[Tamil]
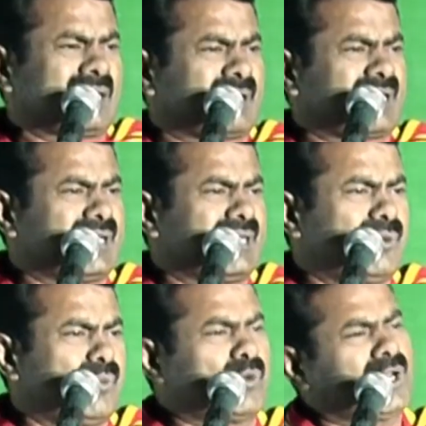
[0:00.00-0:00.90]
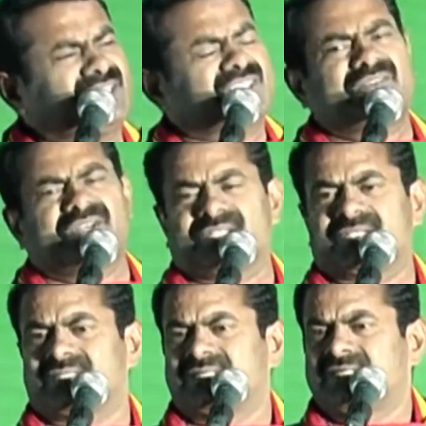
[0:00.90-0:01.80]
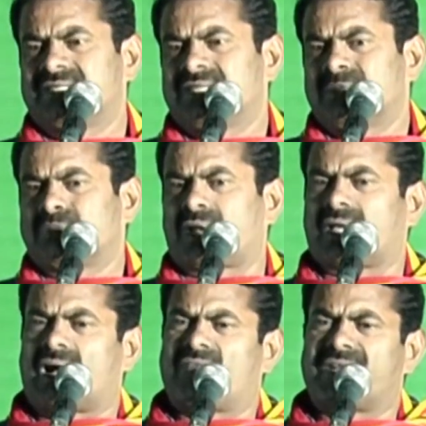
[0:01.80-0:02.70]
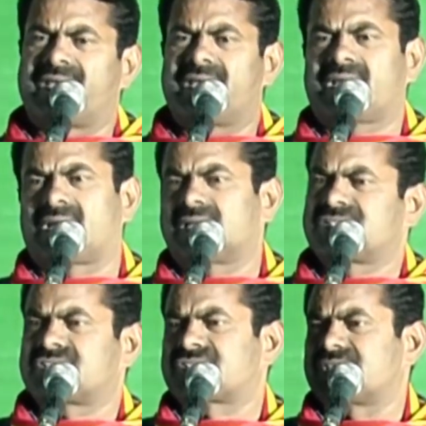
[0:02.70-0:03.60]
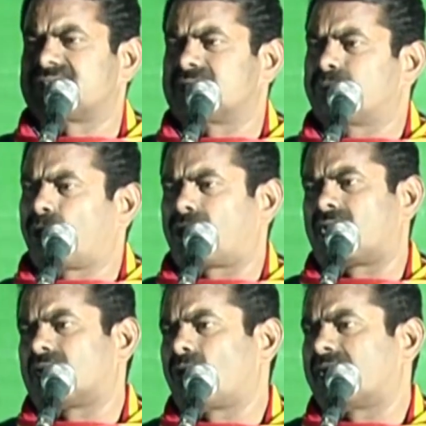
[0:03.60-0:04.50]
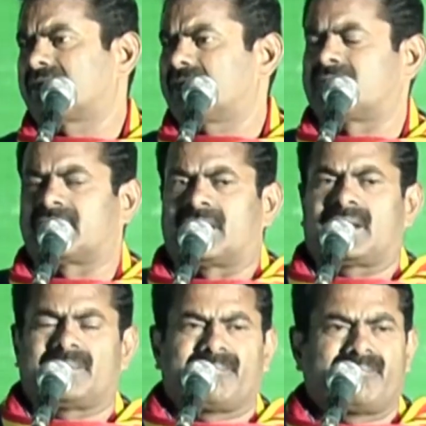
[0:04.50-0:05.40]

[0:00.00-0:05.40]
என்பதை உணர்த்திவிடு பிறகு அவனே கிளர்ச்சி செய்து போராடுவான் என்கிறார்